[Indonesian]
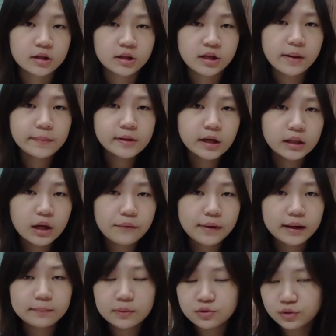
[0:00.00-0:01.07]
Dia
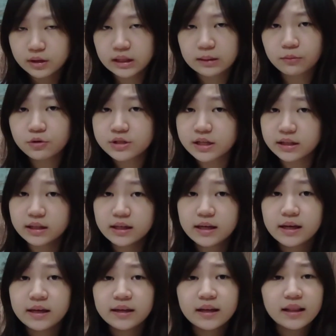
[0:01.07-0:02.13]
menertawakan pasukan Temujin
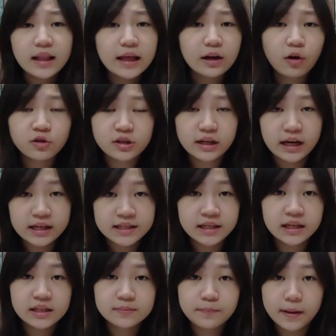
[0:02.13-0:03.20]
yang lari
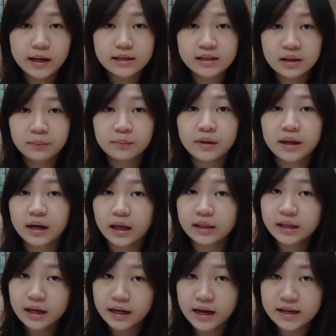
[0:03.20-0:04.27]
kocar-kacir pada saat
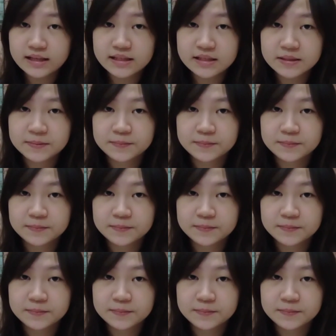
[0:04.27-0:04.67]
melarikan diri, guys.